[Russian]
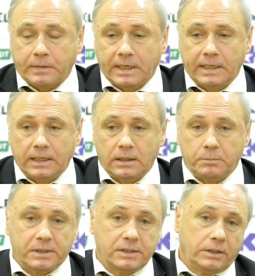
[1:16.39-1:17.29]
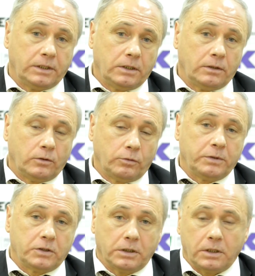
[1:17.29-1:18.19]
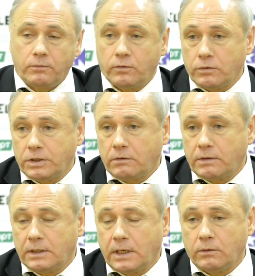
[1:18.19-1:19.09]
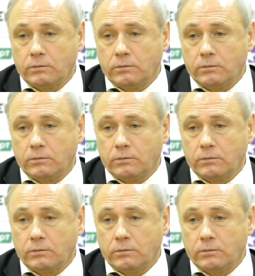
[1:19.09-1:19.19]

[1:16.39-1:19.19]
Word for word: э, и на последней рубеже там выручал вратарь,